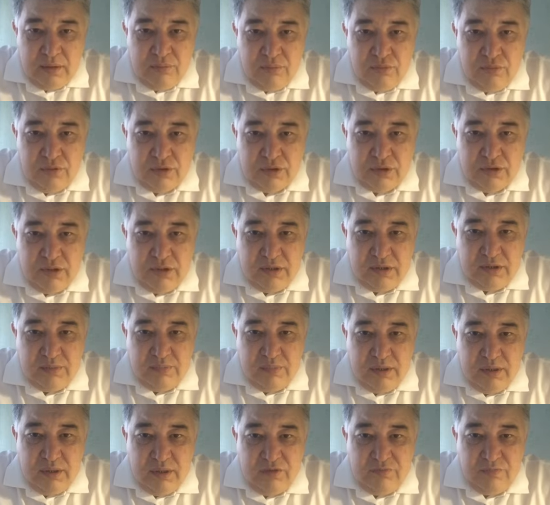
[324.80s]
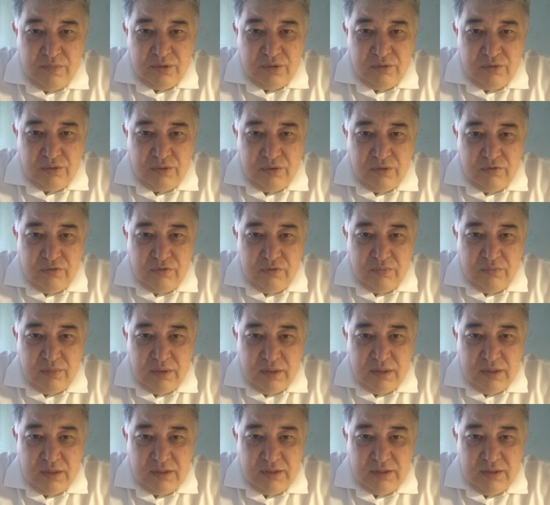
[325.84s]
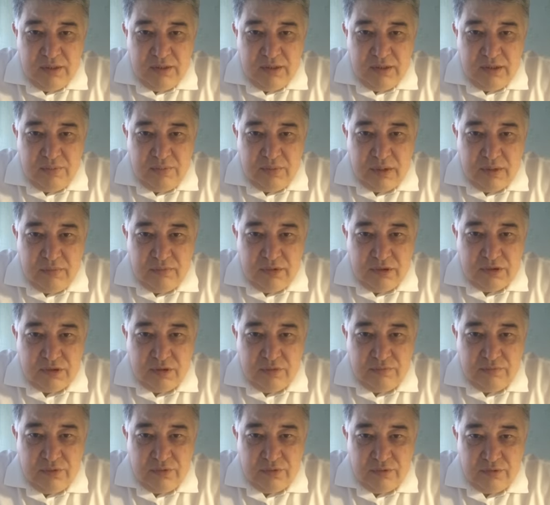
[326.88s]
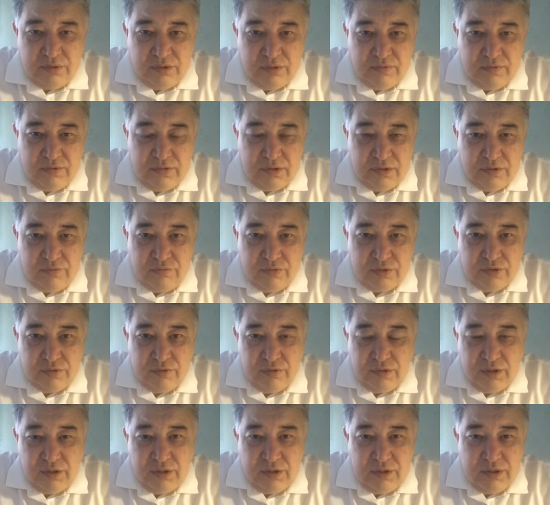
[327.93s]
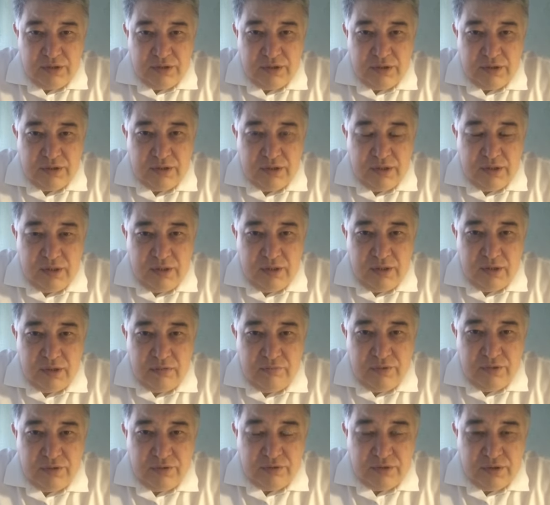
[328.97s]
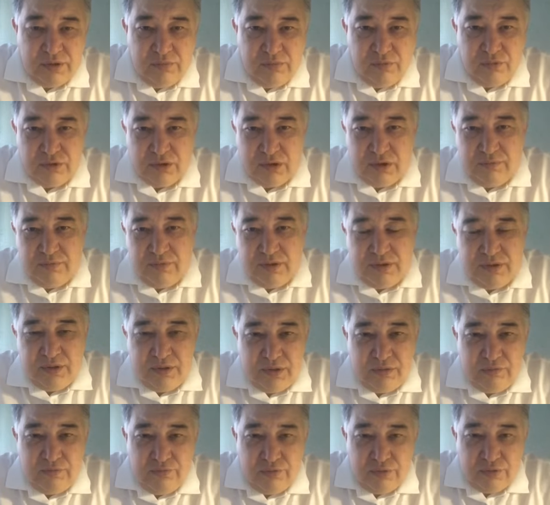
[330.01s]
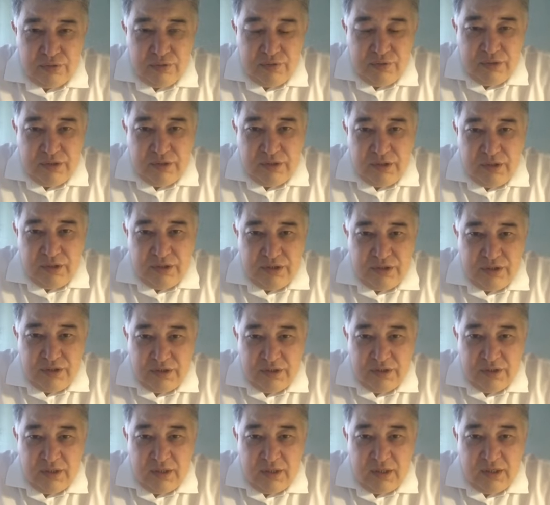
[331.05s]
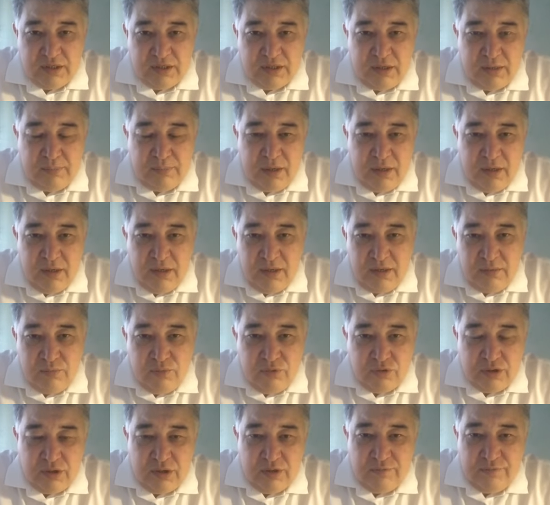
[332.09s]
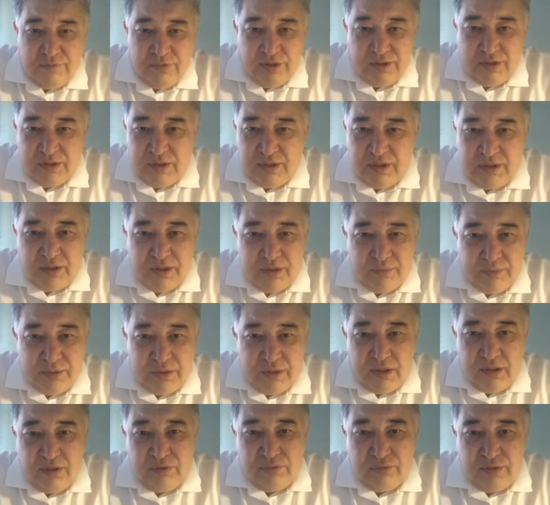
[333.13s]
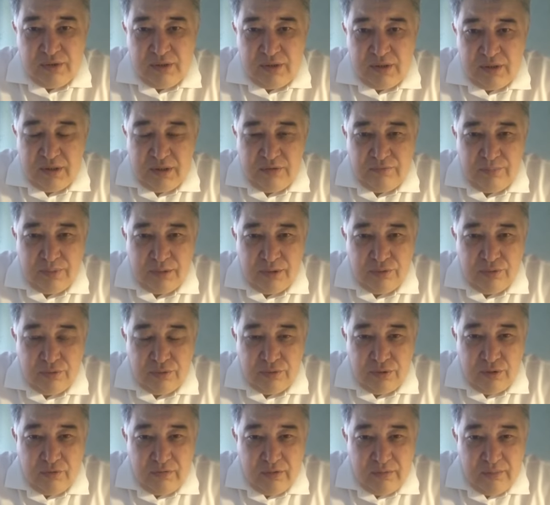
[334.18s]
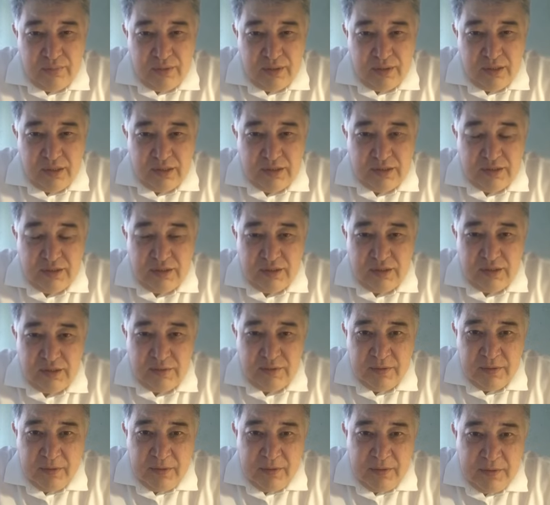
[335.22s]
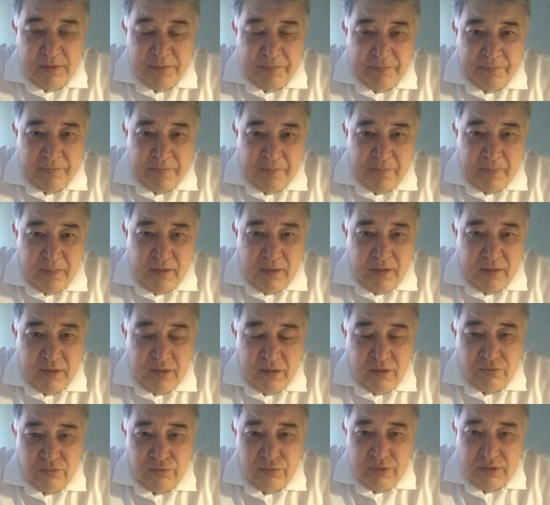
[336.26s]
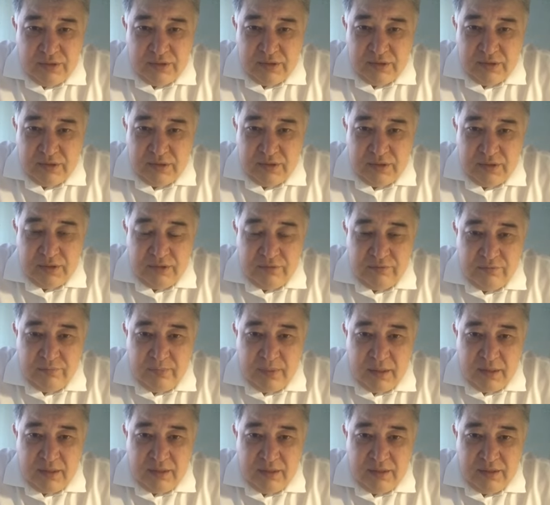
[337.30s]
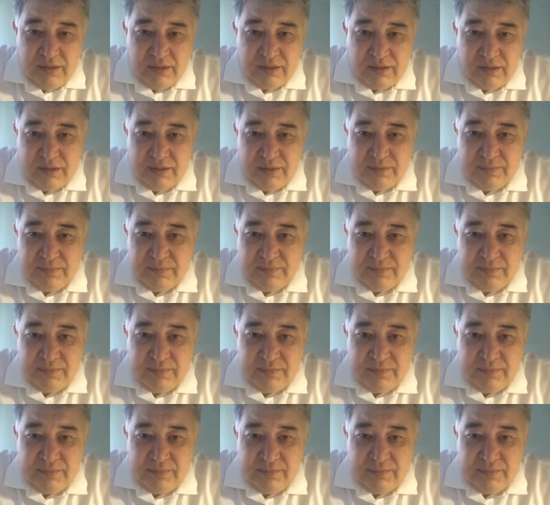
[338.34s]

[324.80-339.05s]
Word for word: Можно ли заболеть в продуктовом магазине и правда, что вирус висит в воздухе 3 часа? Нет, вирус не может висеть в воздухе 3 часа, а заболеть можно везде абсолютно, и в продуктовом магазине, и на улице, и в больнице.